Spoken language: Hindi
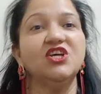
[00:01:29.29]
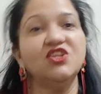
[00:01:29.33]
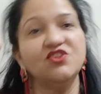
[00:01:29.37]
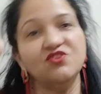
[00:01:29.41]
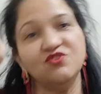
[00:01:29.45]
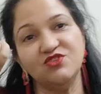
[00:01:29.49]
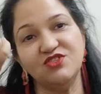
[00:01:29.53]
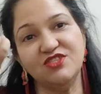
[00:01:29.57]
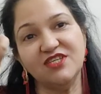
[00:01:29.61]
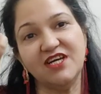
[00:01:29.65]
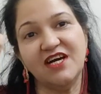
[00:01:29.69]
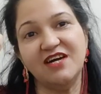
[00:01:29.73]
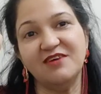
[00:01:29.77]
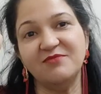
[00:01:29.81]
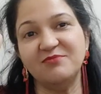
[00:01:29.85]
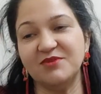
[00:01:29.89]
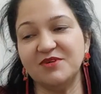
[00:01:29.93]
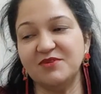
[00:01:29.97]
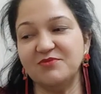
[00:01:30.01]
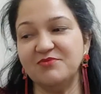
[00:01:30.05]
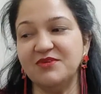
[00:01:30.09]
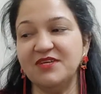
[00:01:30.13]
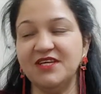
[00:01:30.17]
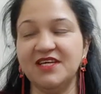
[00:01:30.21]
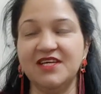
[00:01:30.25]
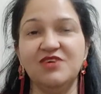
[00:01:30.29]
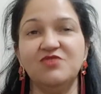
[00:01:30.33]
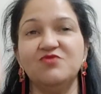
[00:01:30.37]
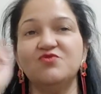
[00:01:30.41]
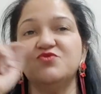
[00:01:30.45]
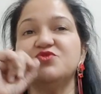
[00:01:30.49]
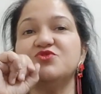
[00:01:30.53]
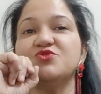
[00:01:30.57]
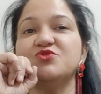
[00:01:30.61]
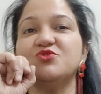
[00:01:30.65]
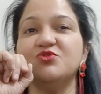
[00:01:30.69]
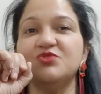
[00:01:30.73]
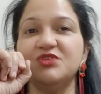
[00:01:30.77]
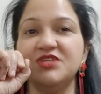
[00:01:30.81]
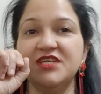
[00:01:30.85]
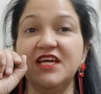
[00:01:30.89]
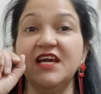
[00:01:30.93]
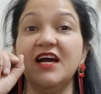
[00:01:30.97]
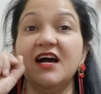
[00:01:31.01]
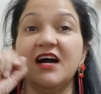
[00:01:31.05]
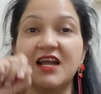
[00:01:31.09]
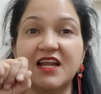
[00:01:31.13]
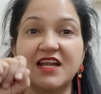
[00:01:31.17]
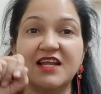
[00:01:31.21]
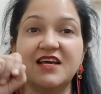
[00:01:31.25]
तो जहाँ पर भी है उनको ये
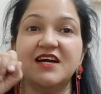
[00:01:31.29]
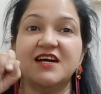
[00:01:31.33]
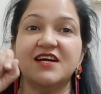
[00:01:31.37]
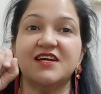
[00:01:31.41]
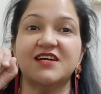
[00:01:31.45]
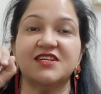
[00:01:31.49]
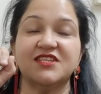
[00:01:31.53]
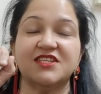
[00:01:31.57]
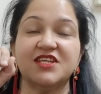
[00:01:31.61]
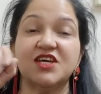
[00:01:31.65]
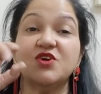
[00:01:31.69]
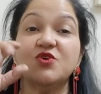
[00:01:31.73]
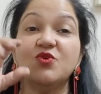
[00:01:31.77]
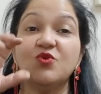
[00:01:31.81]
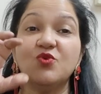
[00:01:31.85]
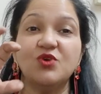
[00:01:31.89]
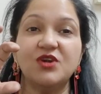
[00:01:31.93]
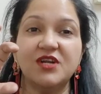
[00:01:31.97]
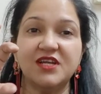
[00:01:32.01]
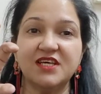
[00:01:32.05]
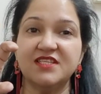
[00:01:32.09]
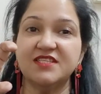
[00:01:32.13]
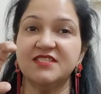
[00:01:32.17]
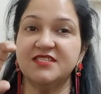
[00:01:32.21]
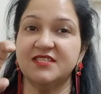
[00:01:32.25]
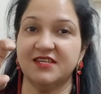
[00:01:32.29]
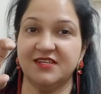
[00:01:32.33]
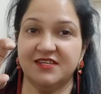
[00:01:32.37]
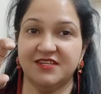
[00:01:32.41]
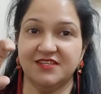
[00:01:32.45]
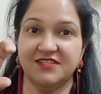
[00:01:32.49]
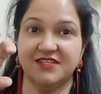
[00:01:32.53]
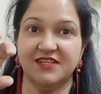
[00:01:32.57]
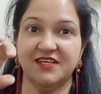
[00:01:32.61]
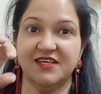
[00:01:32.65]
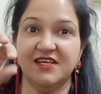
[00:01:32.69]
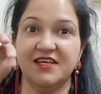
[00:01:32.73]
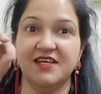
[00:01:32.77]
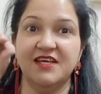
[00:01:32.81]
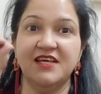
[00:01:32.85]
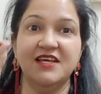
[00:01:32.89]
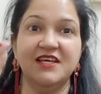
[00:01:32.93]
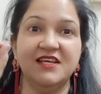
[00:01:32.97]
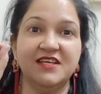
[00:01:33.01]
हल्का करता है गोल्डन सा करता है